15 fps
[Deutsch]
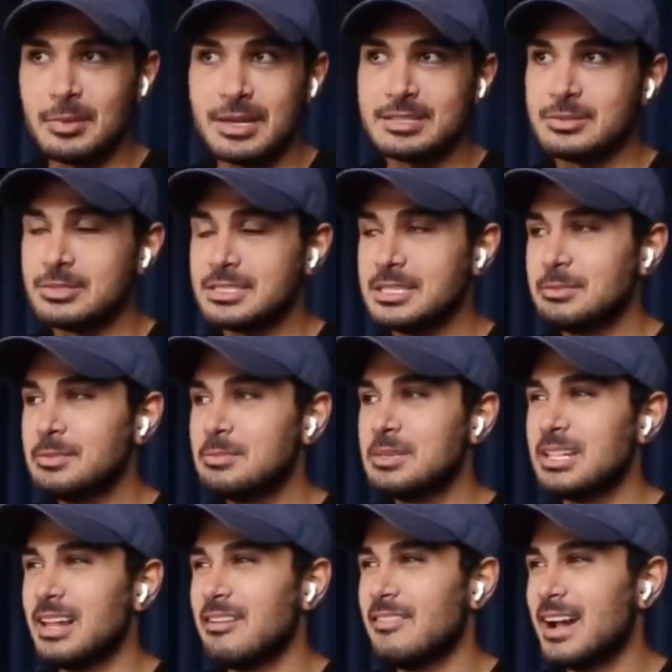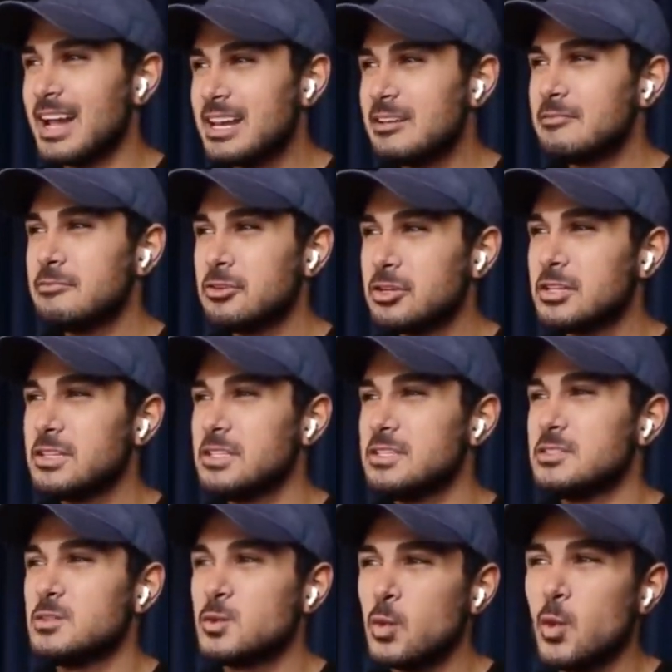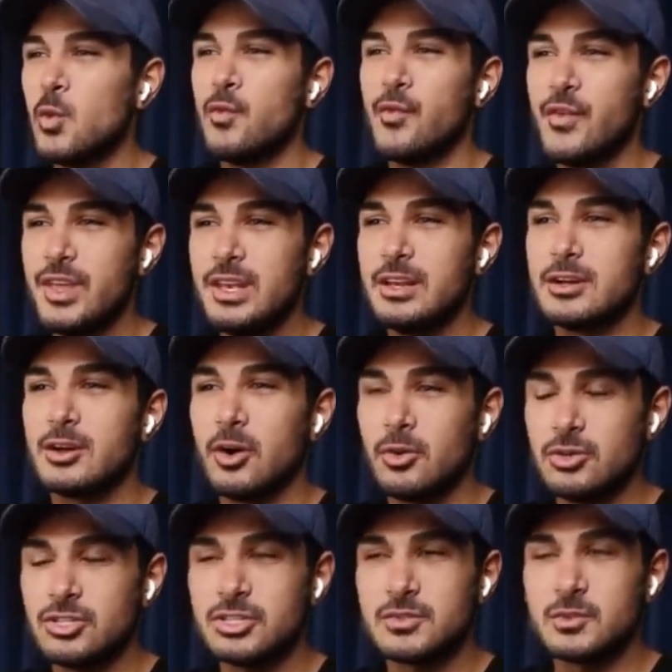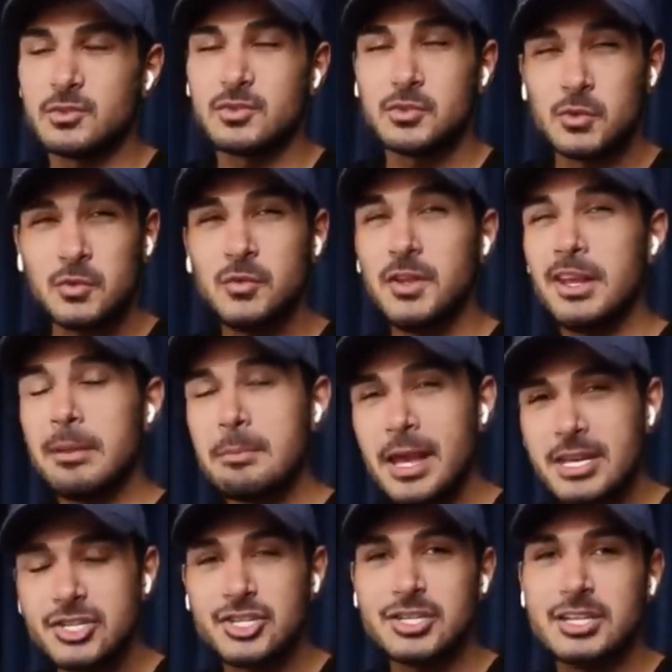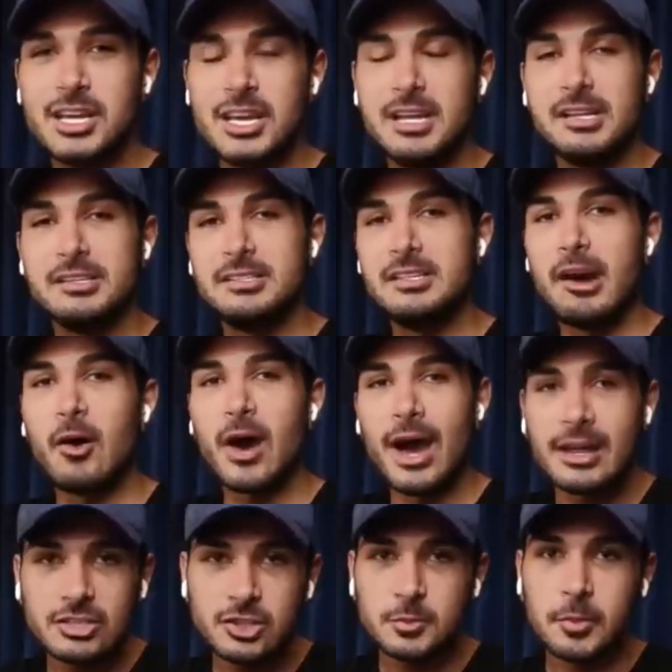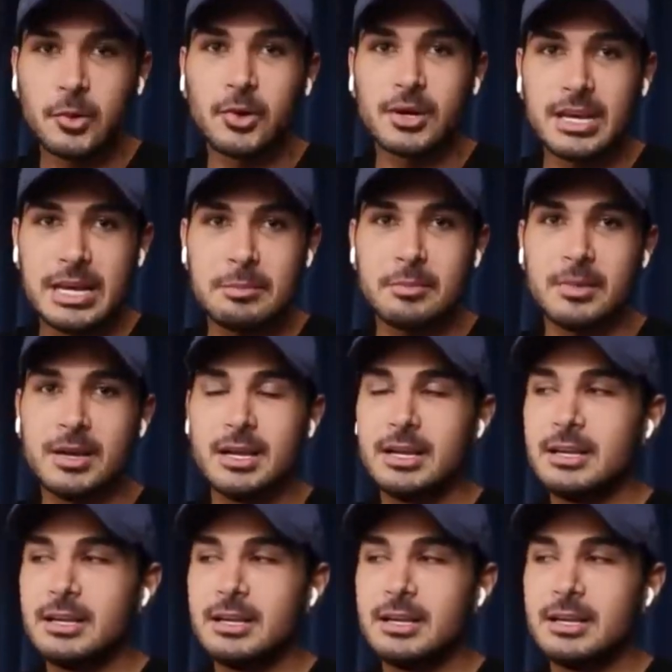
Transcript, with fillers: Also es gibt mittlerweile wirklich so viele Coaches und so viele Menschen, die auch Anspruch nehmen,